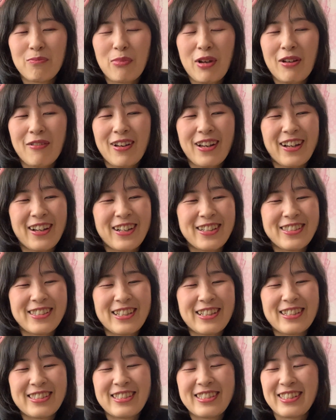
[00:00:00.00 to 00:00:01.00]
パワーが
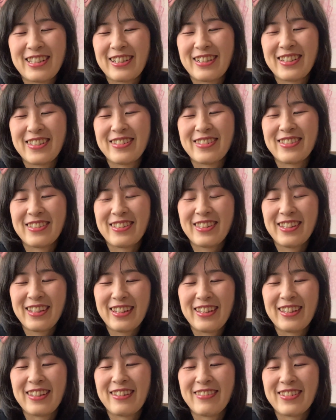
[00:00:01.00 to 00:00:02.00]
チャージされるの
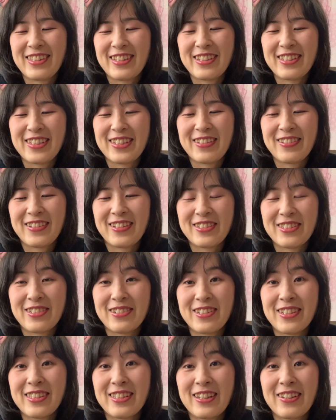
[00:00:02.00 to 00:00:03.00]
で私は
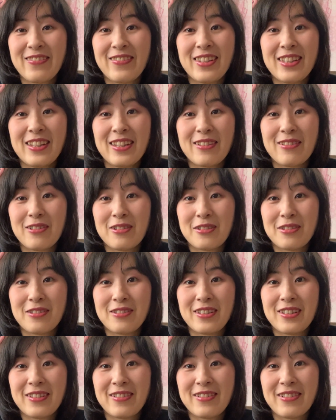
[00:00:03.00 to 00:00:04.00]
そういった意味で御朱
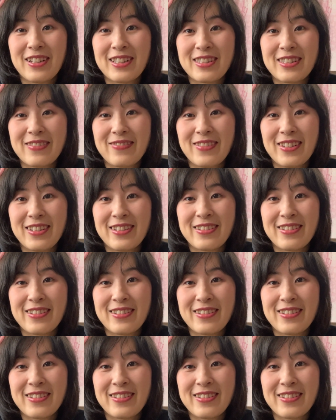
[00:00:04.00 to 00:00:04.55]
印を集め